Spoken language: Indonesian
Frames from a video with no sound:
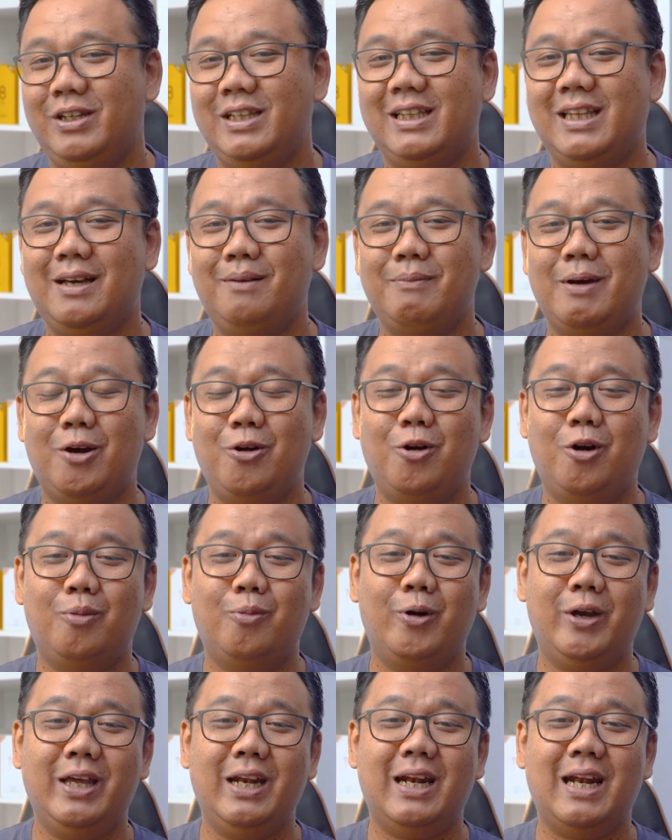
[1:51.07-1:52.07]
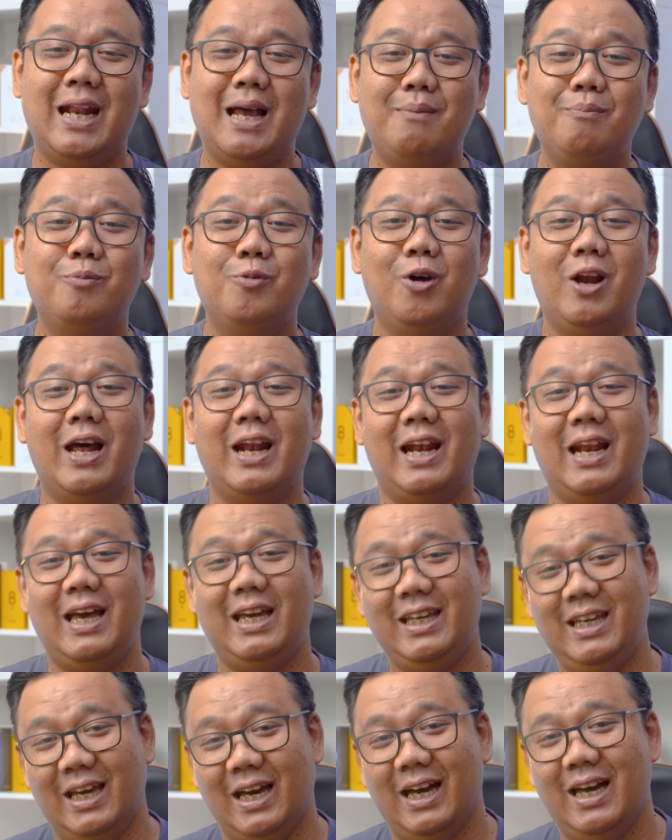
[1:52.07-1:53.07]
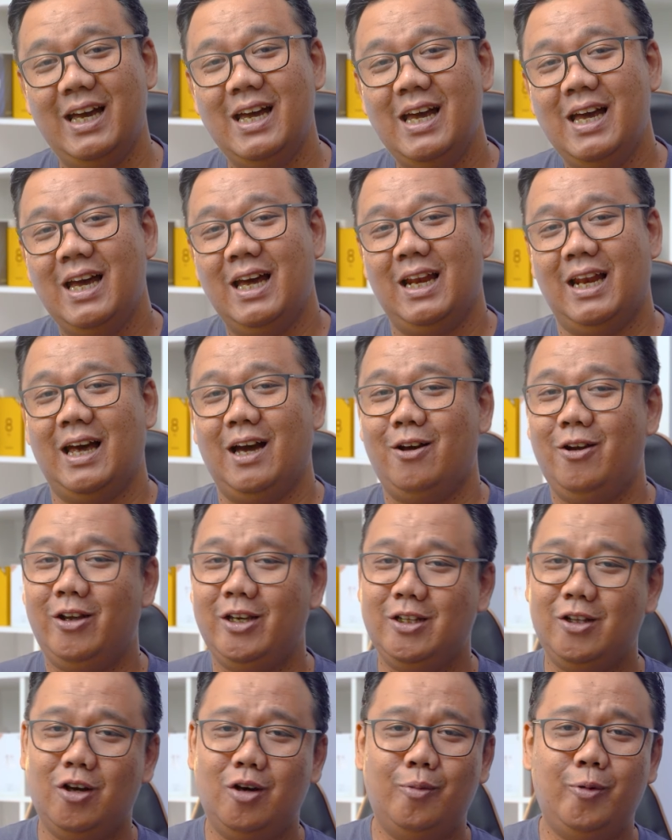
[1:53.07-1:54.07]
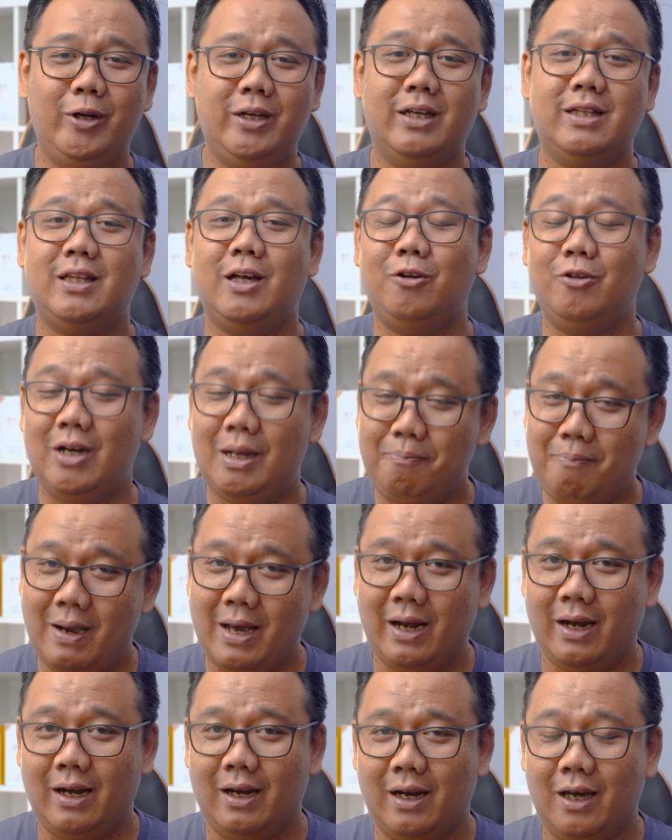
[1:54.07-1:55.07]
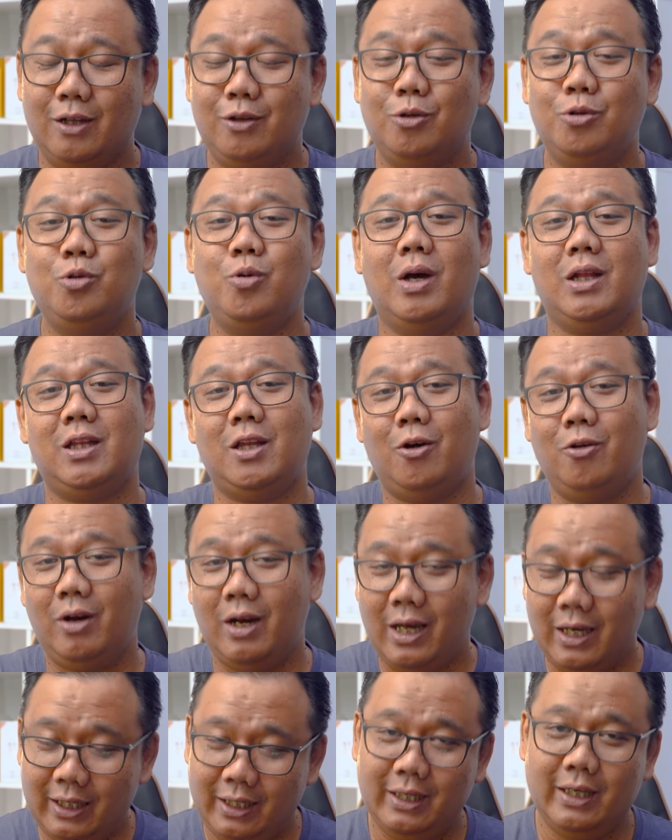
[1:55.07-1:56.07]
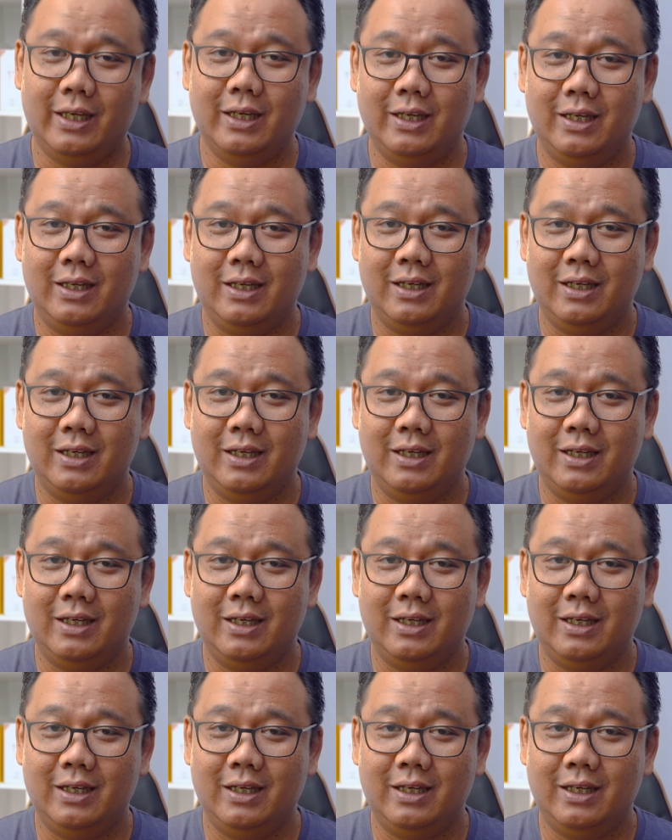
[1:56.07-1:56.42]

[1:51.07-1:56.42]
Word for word: kita baru ngomongin enam bulan lagi ya. Lah kalau kita ngomonginnya tahun depan atau dua tahun lagi.